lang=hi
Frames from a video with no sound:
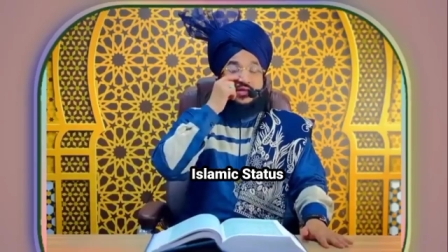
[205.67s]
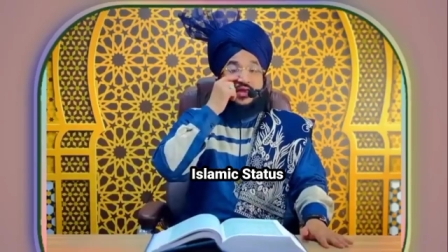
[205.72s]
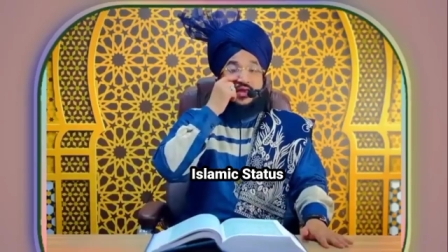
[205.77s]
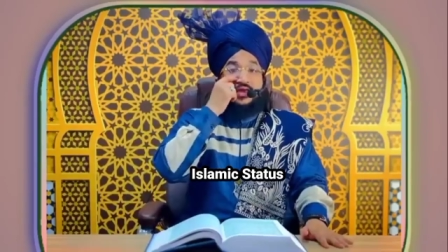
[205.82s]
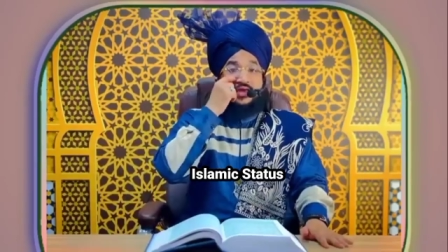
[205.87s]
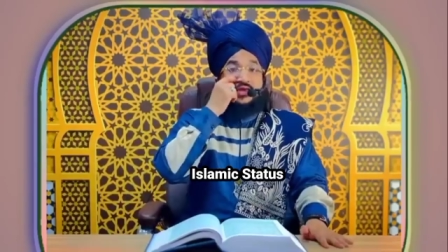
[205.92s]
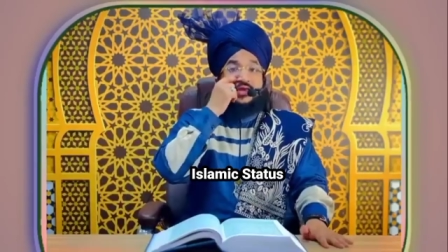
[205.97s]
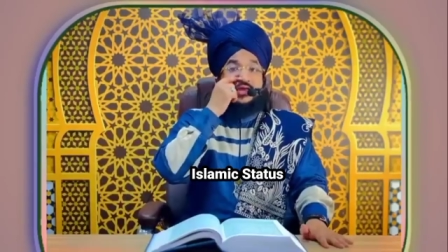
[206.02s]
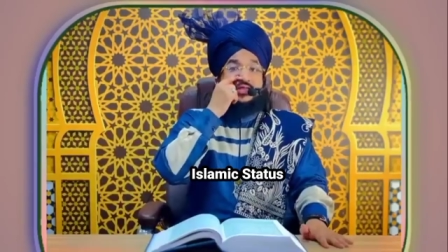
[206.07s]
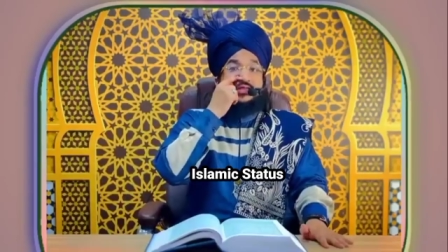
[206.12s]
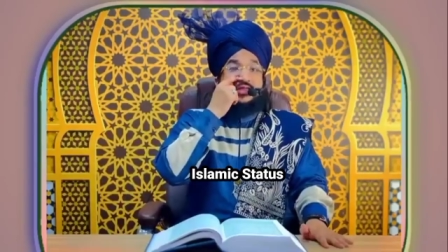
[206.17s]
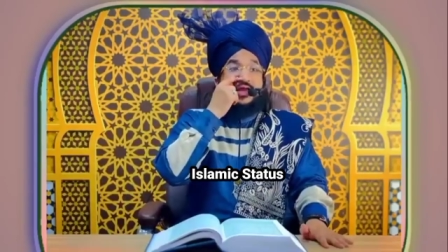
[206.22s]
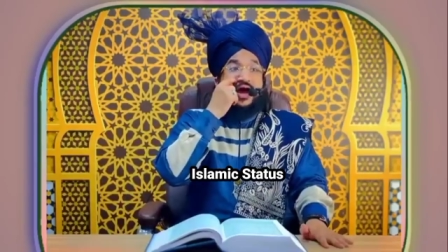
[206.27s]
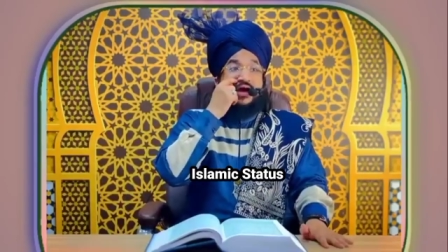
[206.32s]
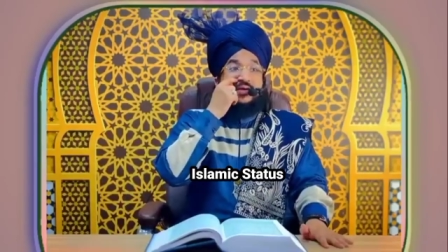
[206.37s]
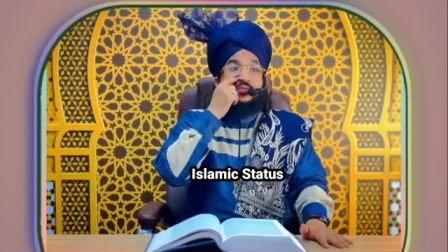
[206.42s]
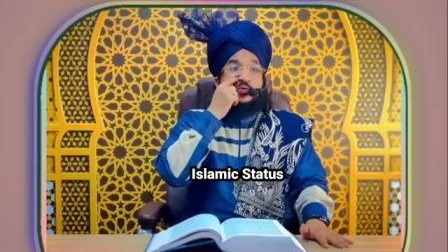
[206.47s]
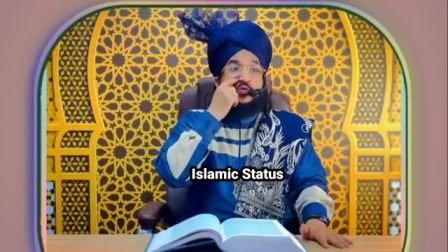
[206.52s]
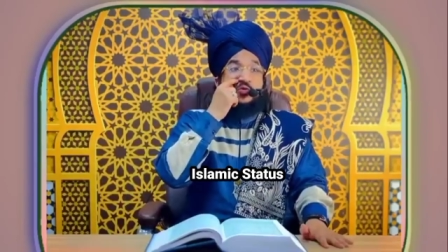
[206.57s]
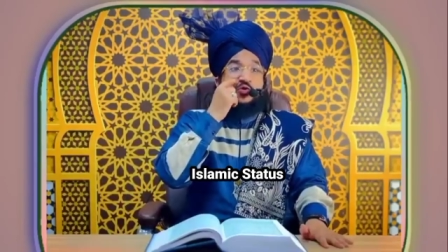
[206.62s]
कि ये
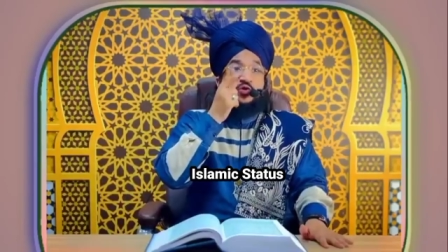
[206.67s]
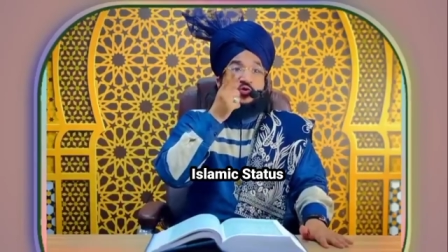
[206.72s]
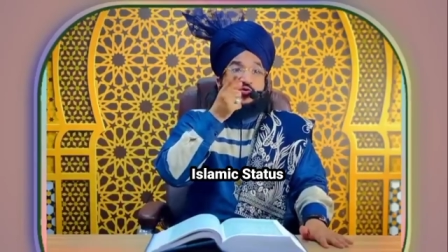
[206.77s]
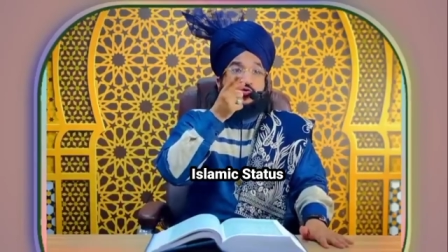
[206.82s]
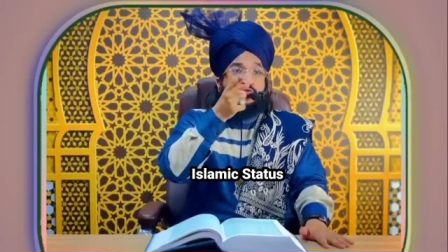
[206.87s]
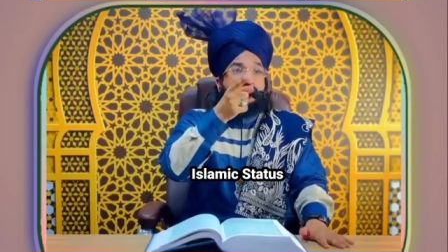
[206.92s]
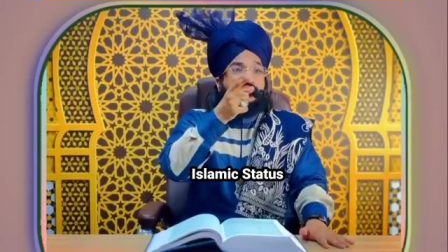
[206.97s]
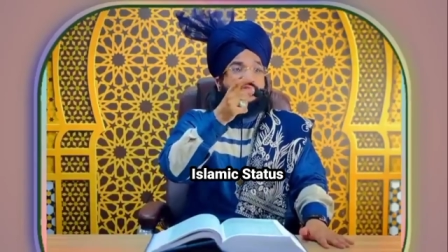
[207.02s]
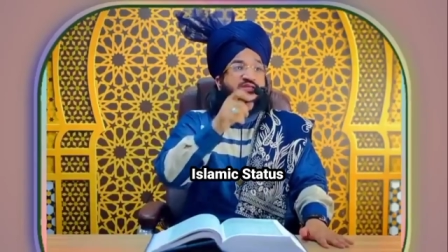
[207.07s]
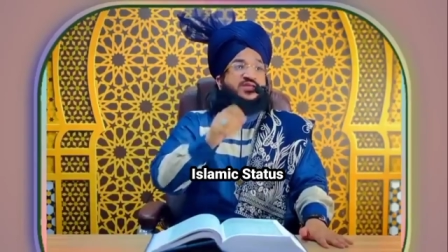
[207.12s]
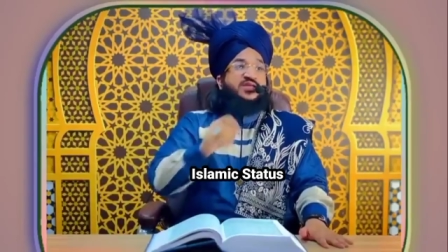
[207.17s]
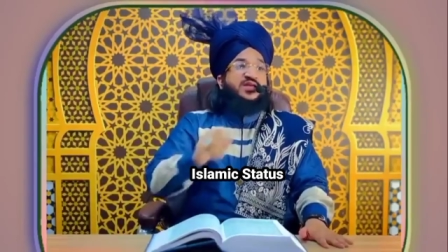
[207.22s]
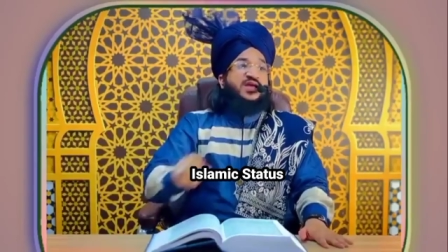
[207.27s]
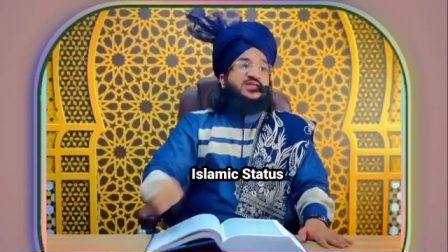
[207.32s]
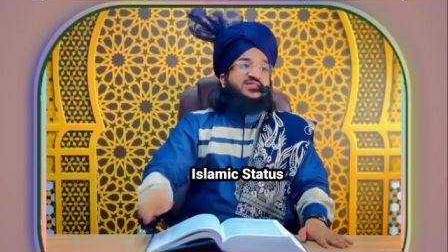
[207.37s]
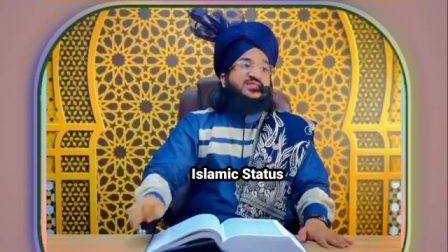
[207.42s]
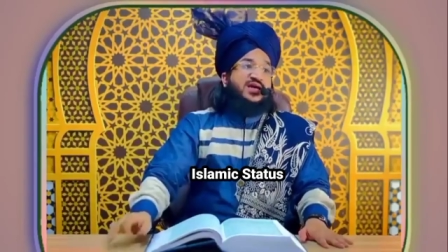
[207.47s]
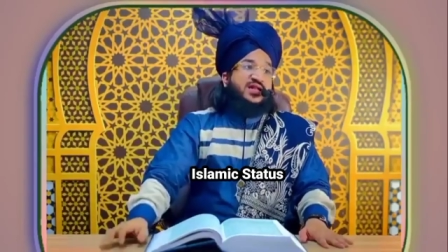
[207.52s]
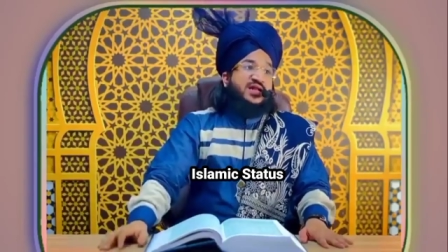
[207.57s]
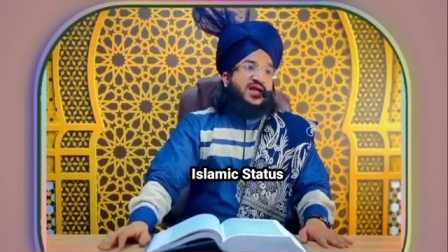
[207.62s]
खिताब उन लोगों से
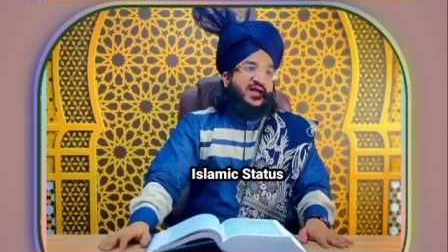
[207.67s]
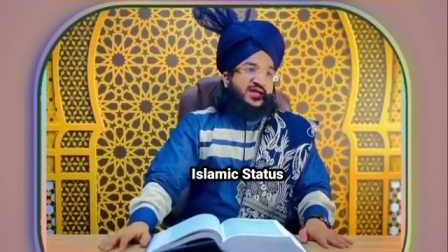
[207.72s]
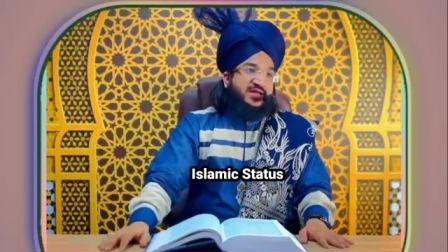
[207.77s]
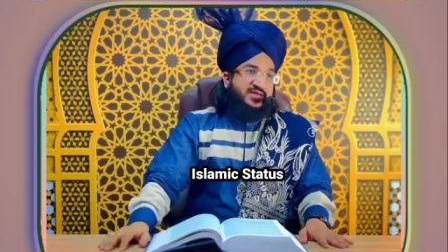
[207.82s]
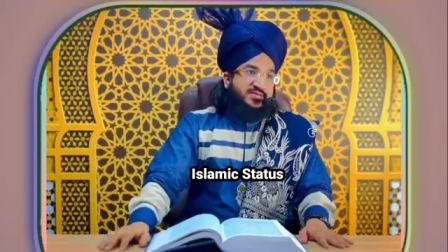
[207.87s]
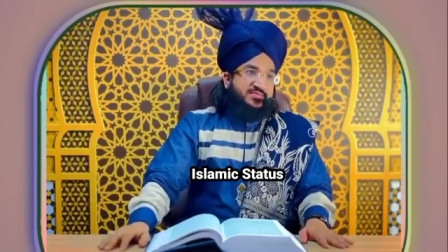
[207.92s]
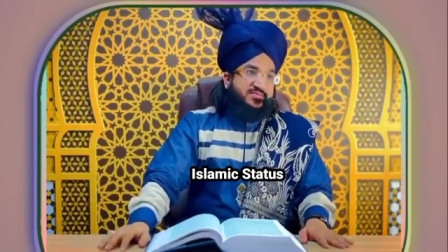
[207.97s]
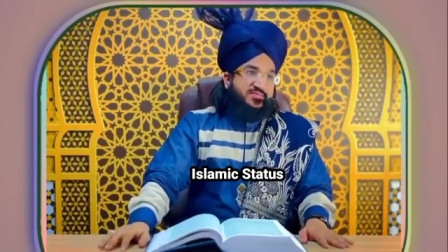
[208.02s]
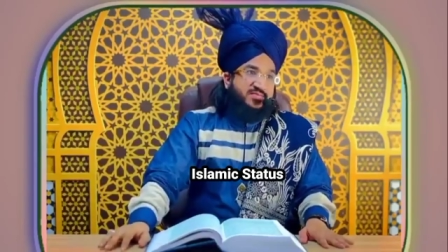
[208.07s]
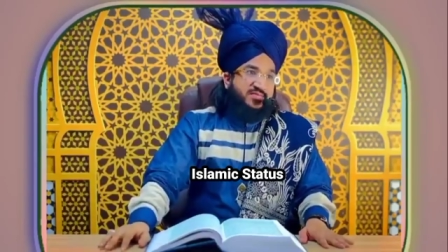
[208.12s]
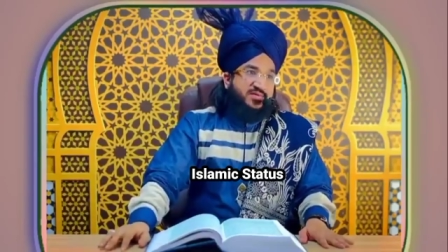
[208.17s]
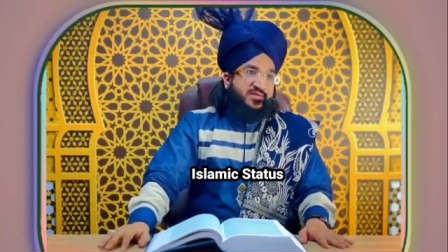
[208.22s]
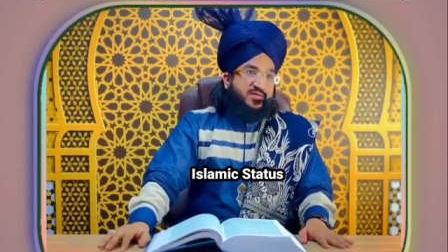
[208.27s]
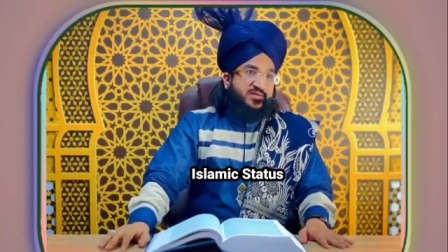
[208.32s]
किया जा रहा है